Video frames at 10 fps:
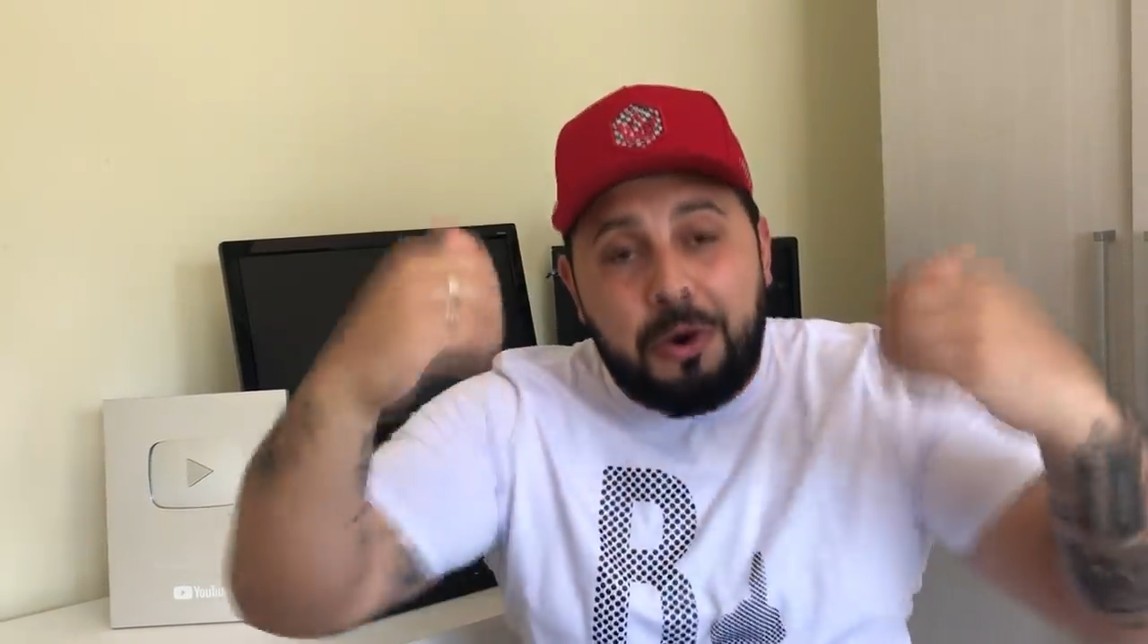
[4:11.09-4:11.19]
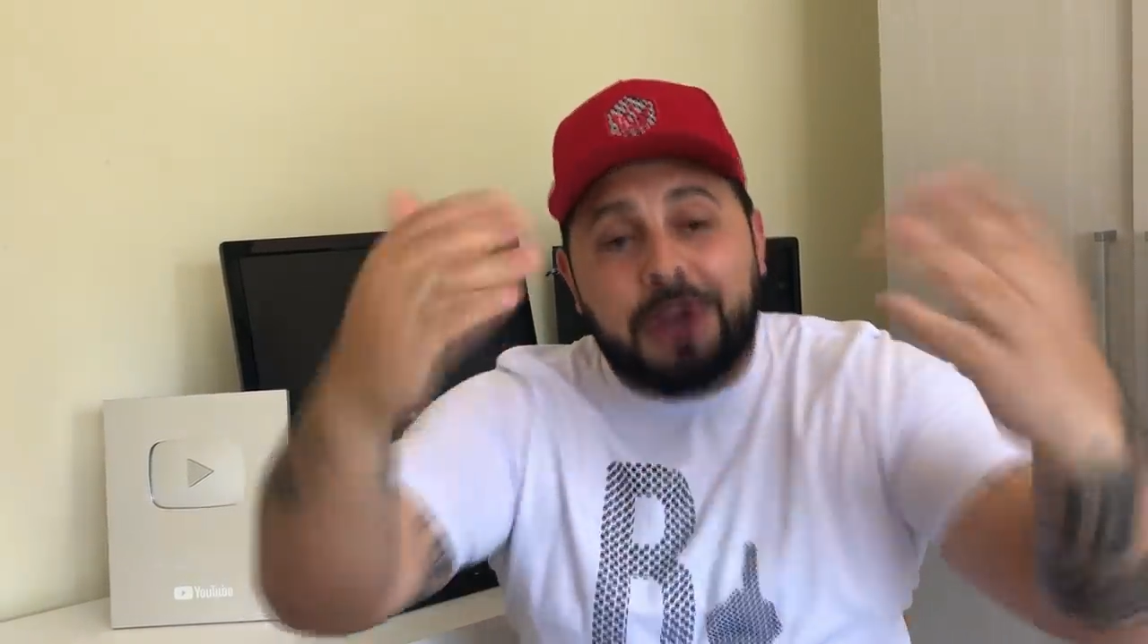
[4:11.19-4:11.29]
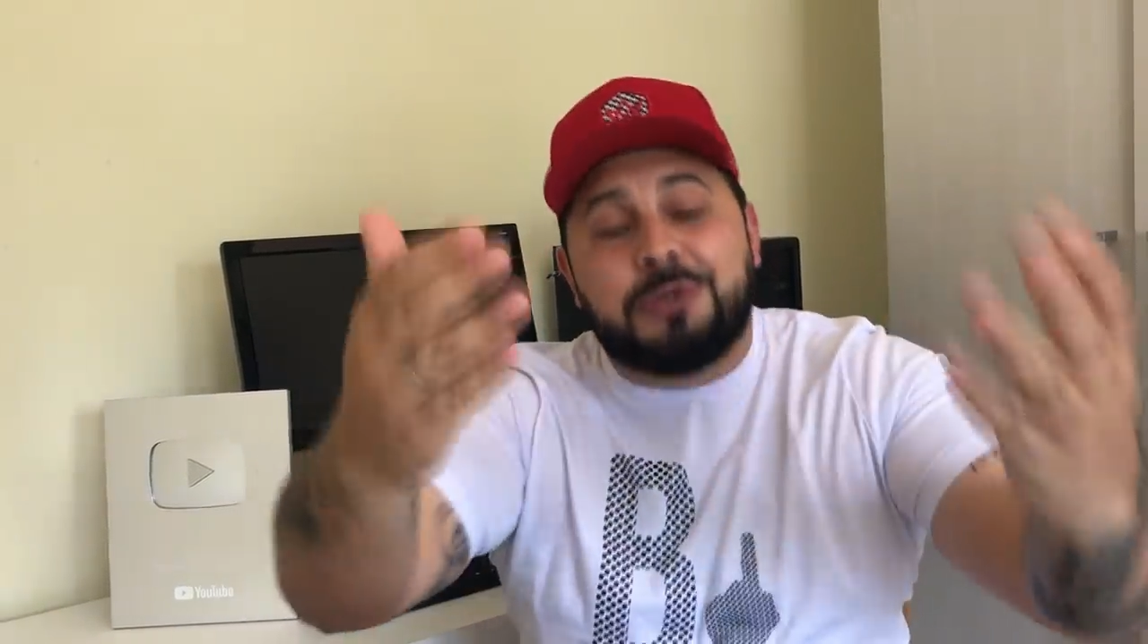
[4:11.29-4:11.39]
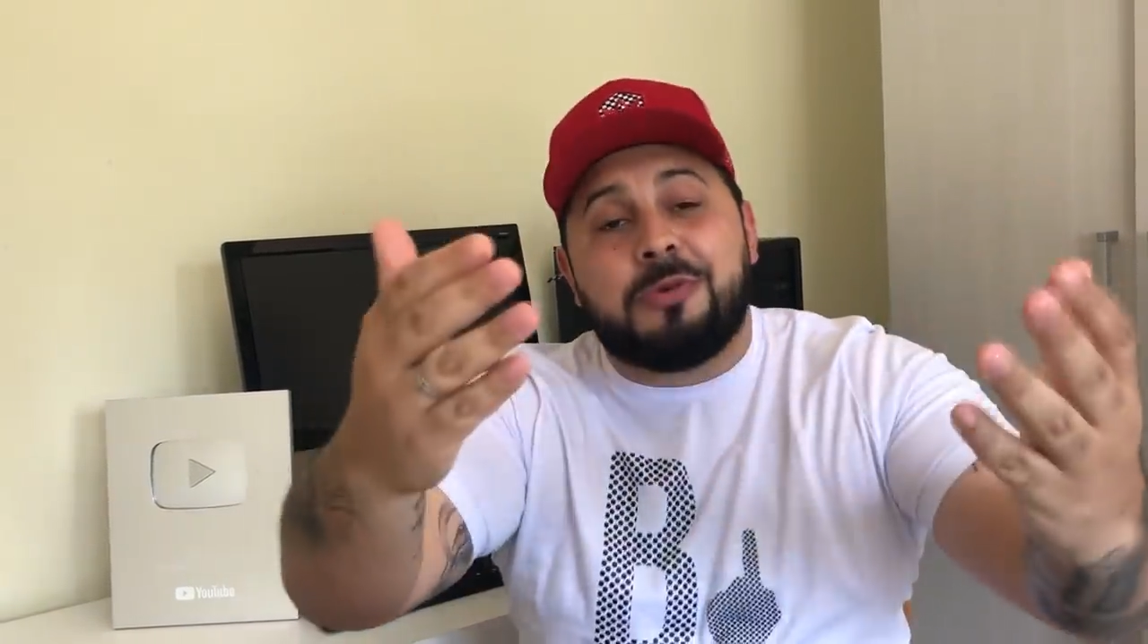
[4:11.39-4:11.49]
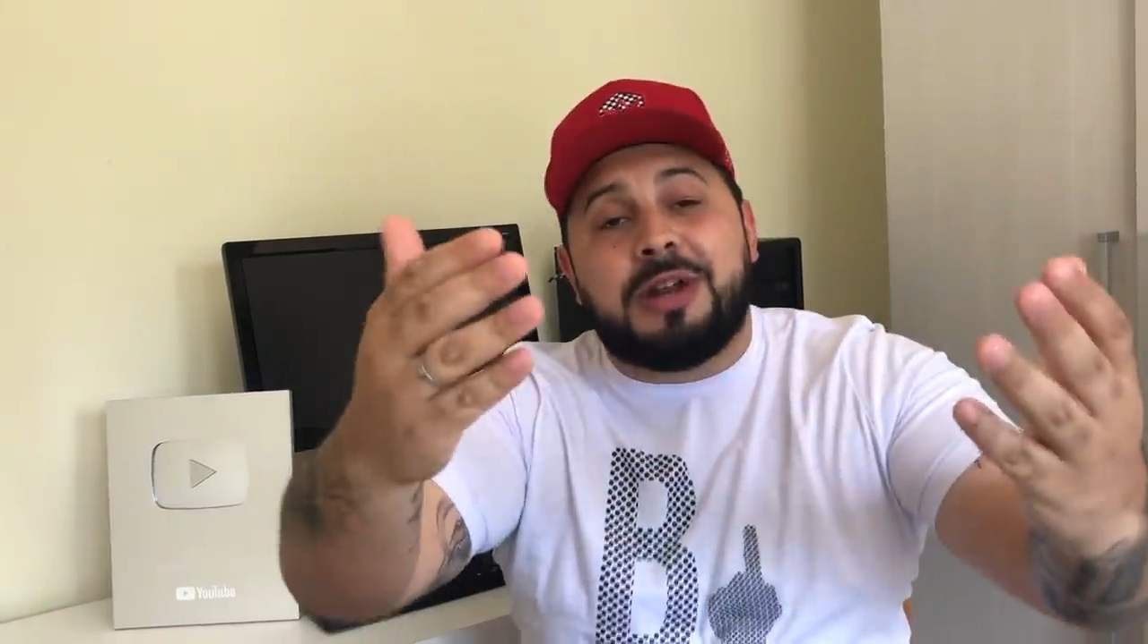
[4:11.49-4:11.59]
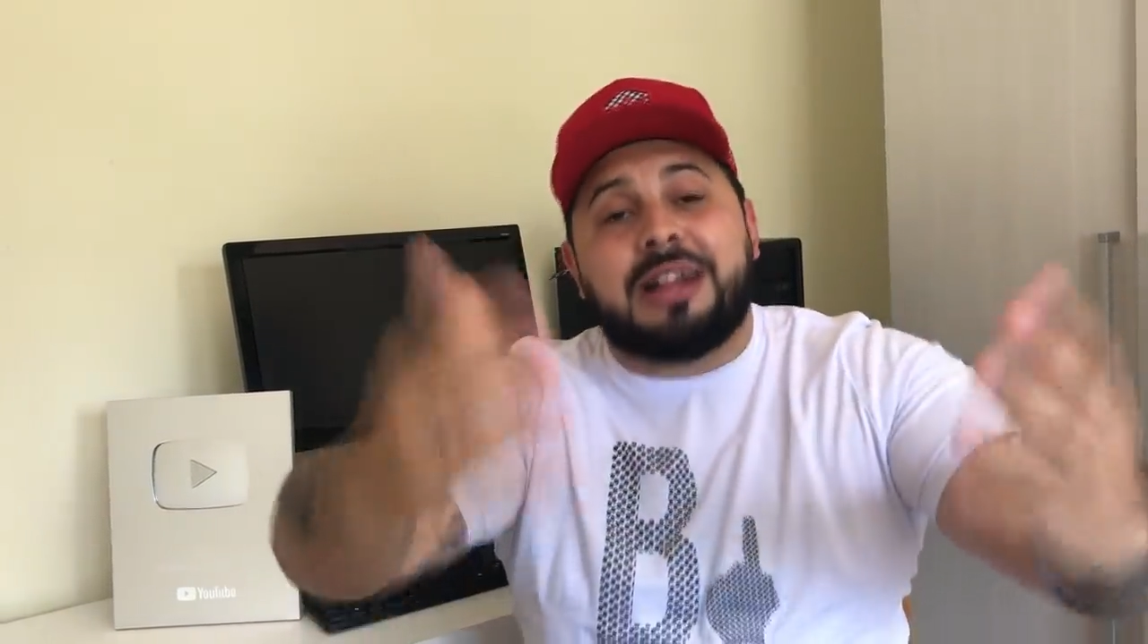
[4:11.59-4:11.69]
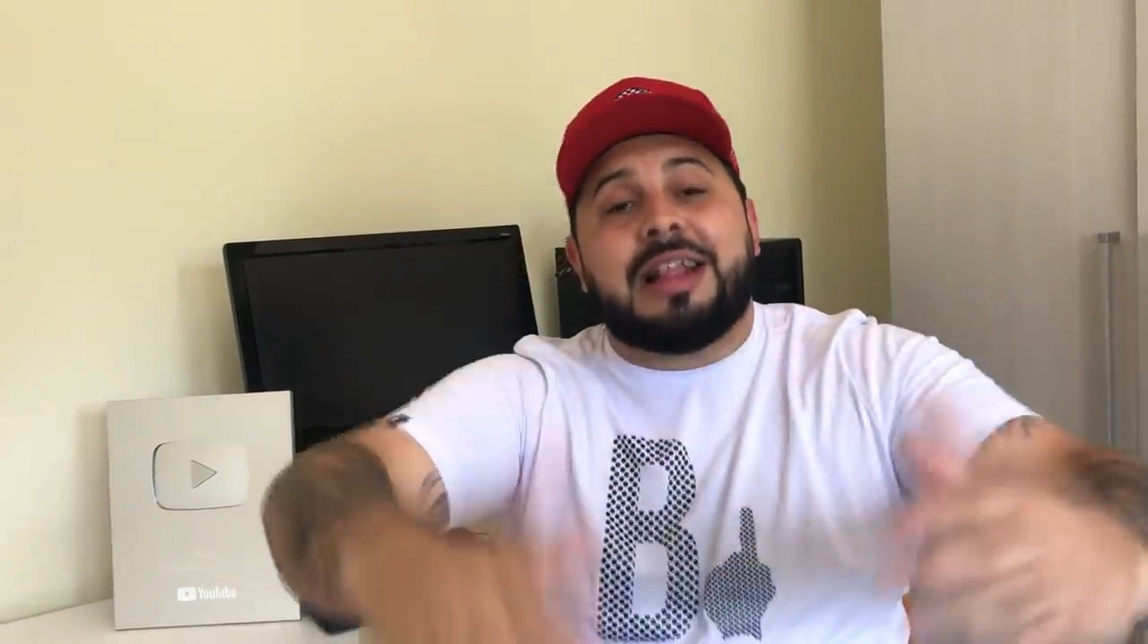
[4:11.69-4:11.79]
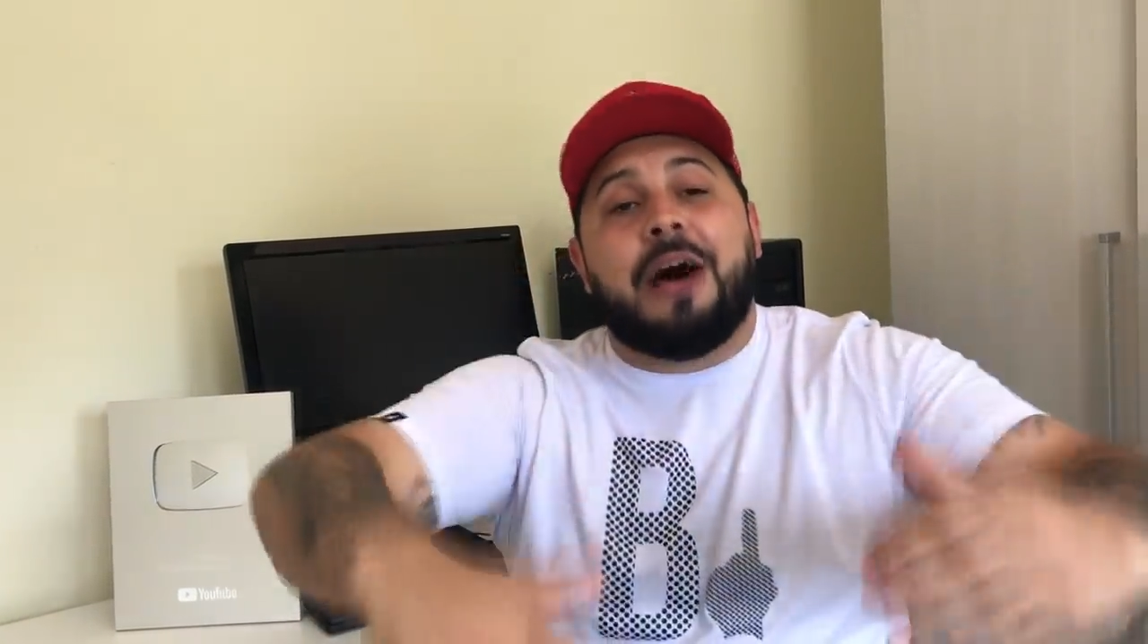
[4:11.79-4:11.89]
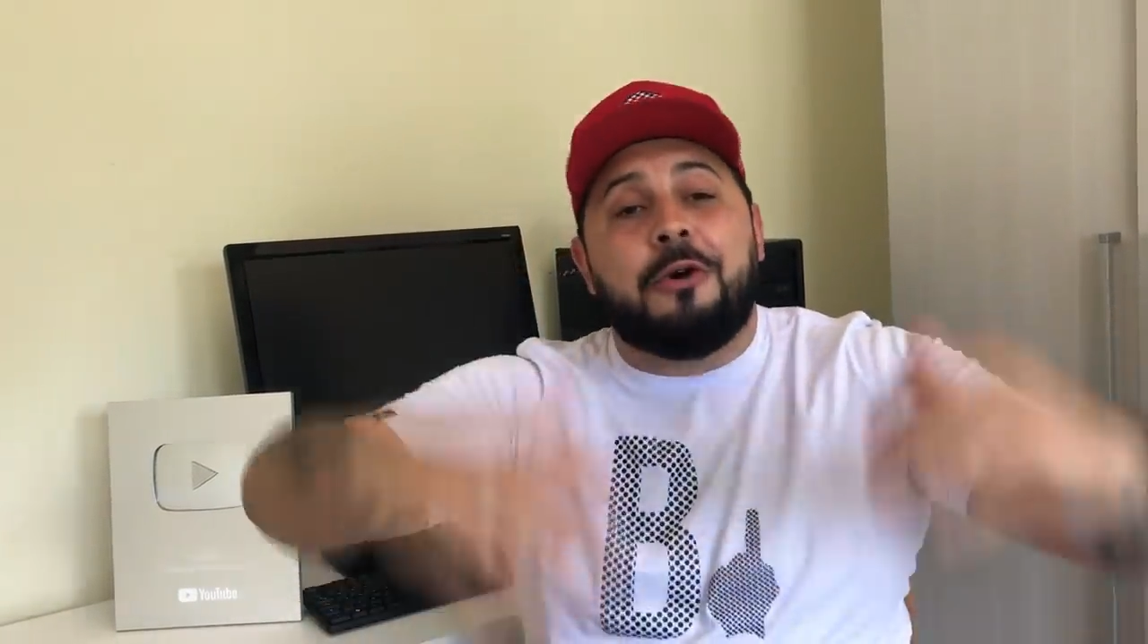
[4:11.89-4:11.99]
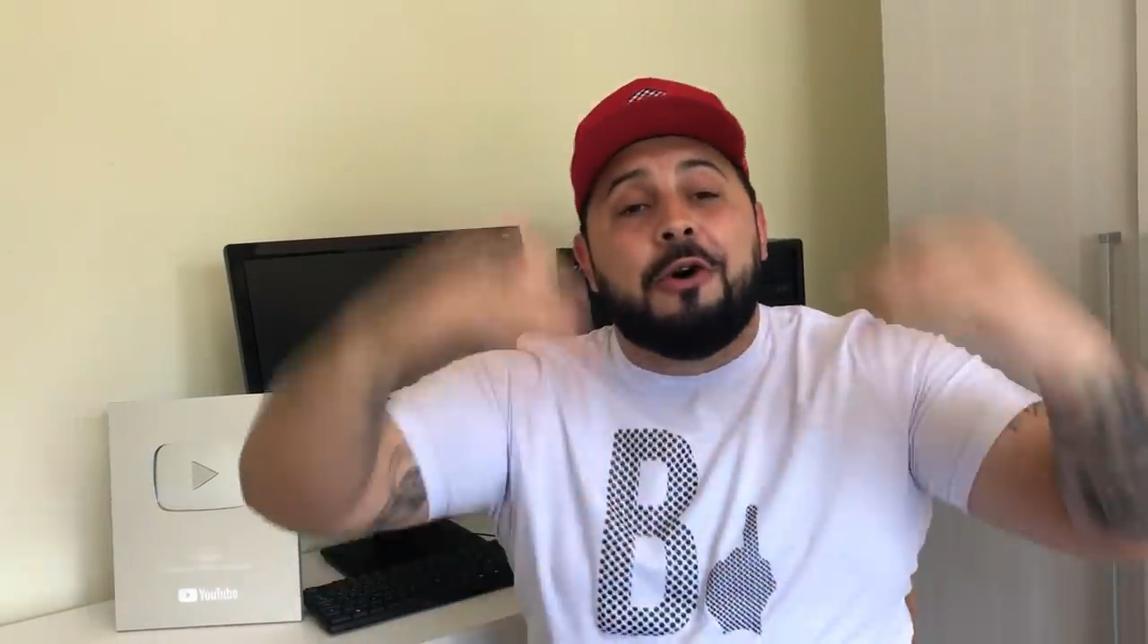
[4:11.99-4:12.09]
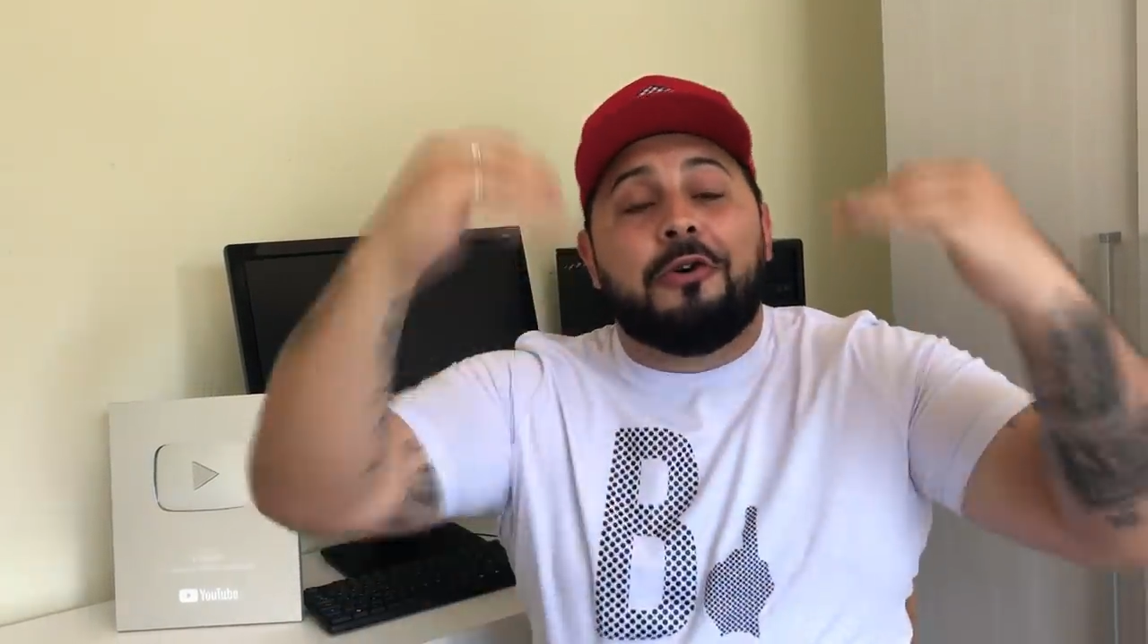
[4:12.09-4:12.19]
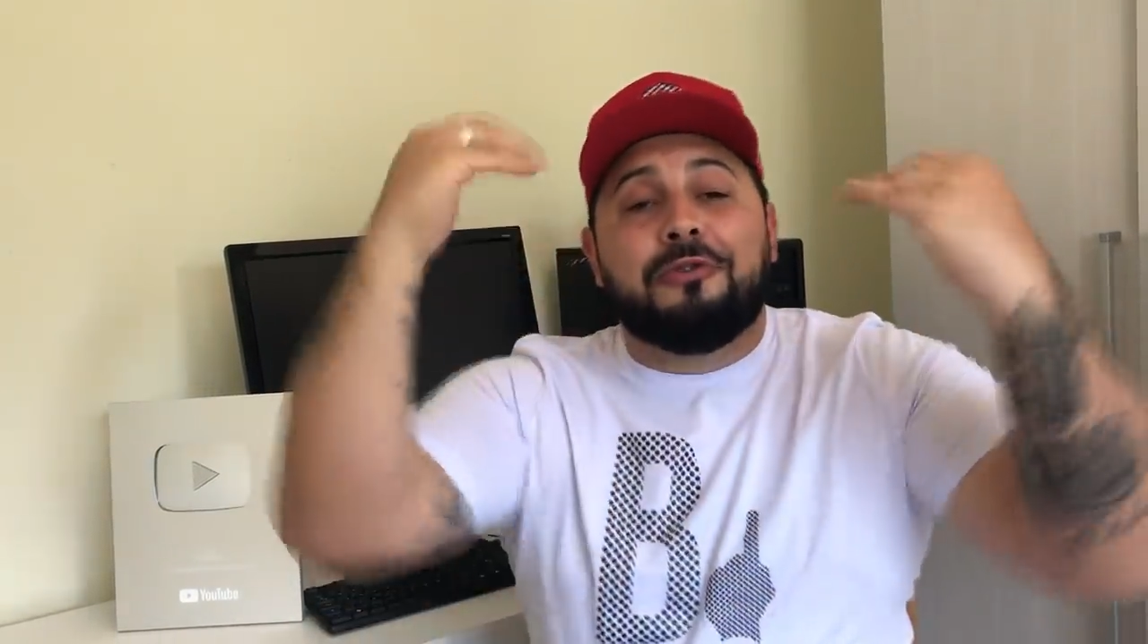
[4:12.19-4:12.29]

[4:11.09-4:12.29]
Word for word: um ótimo Natal,